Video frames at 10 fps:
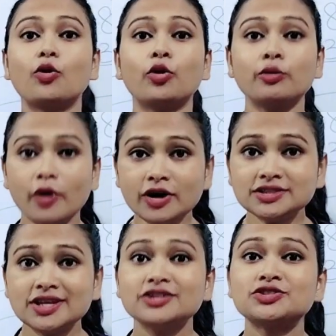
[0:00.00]
কোন
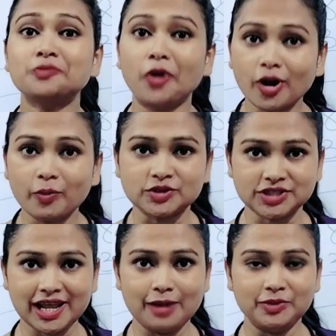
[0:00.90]
বস স্মল
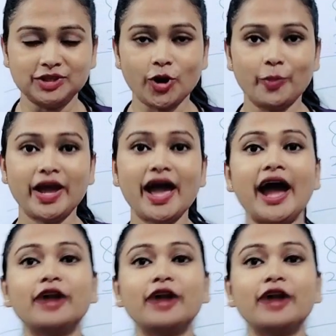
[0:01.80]
বসের হেল্প নিতে হবে